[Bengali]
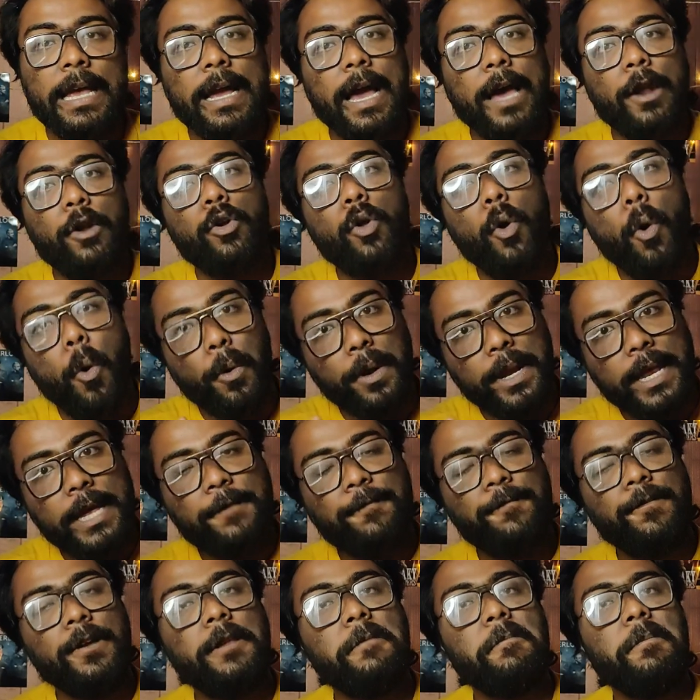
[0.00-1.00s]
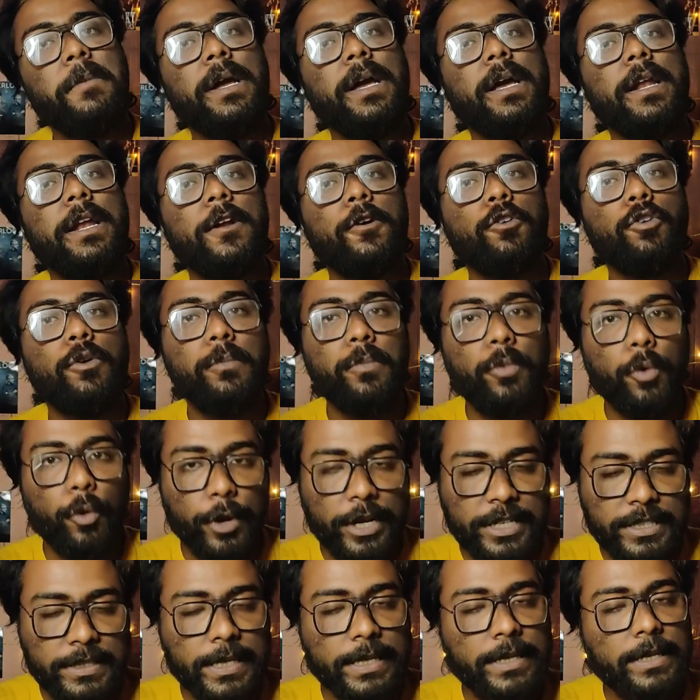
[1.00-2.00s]
কারণ অনেক ফিল্ম মেকার এরকম
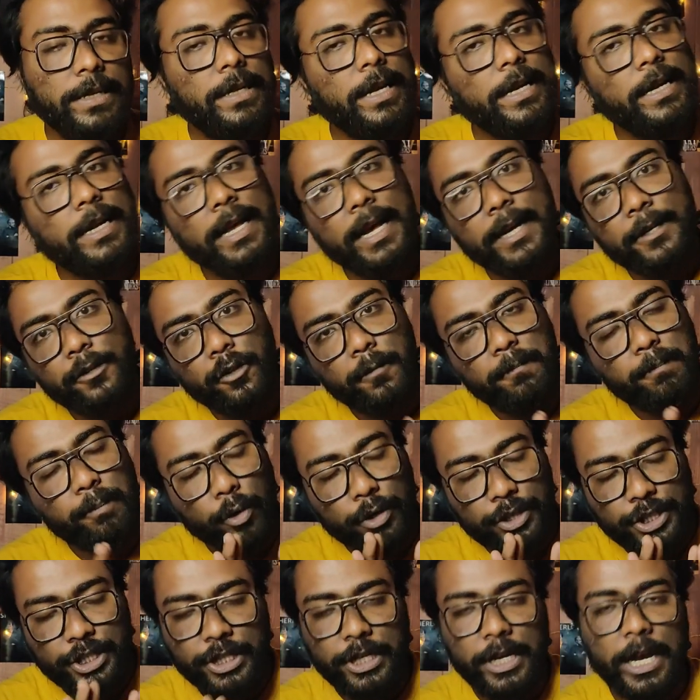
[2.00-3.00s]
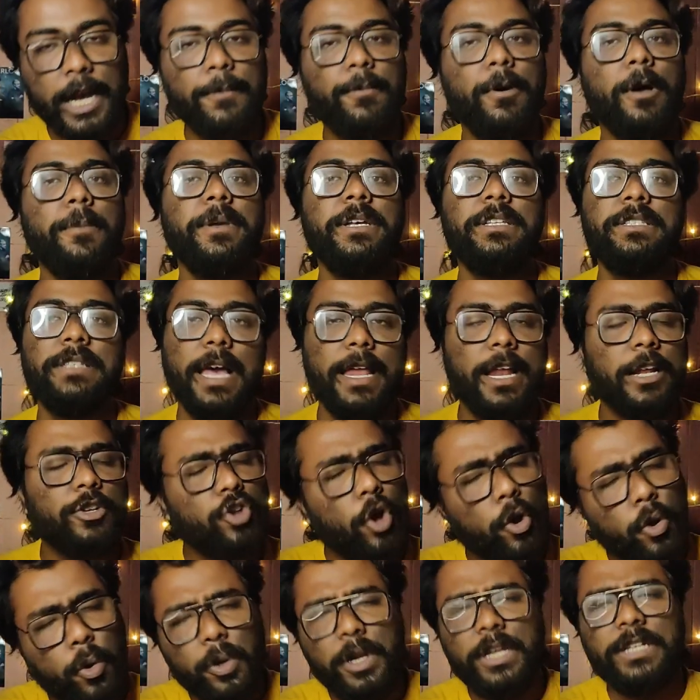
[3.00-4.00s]
রয়েছেন এটা একদম পরিষ্কারভাবেই জানা
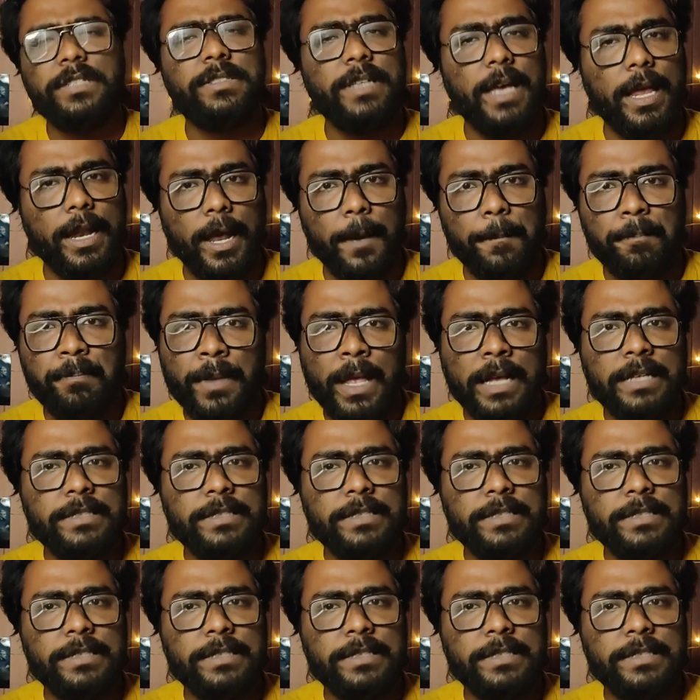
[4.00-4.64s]
সকলের জানা